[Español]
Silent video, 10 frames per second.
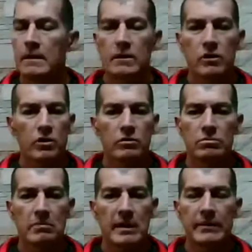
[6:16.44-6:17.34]
no,
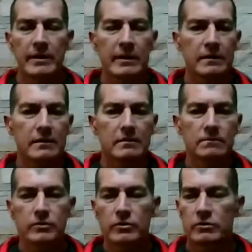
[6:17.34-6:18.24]
la verdad,
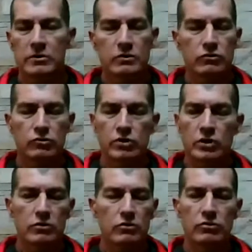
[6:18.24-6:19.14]
te juro que
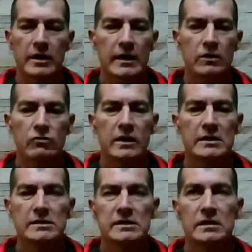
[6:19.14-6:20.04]
no. Nunca, nunca
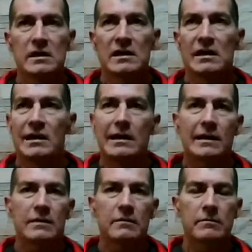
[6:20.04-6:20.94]
decir, qué
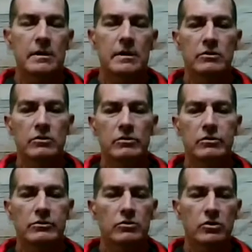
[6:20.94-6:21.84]
lástima,
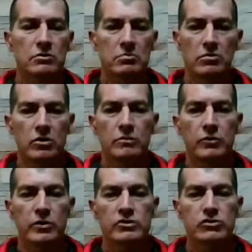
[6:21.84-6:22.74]
no, no, no,
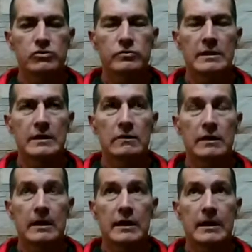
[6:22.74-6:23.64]
porque yo tuve
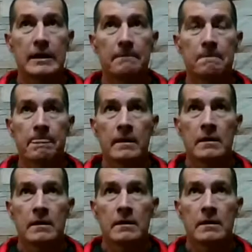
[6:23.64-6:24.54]
la...
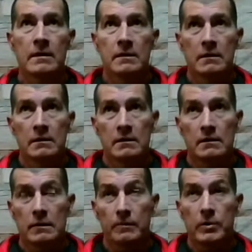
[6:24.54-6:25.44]

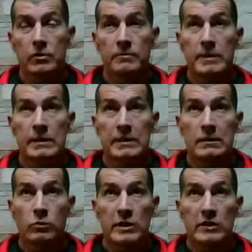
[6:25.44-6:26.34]
Después del
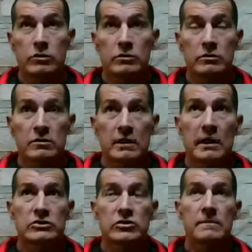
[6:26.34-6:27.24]
2004 de
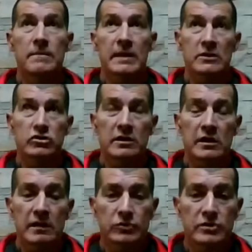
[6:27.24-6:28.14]
las Olimpiadas yo tenía
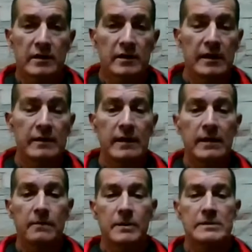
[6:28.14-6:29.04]
la posibilidad de ir a
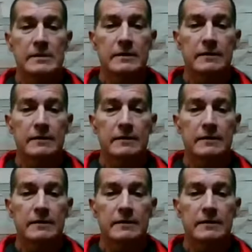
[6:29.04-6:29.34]
Indiana Pacers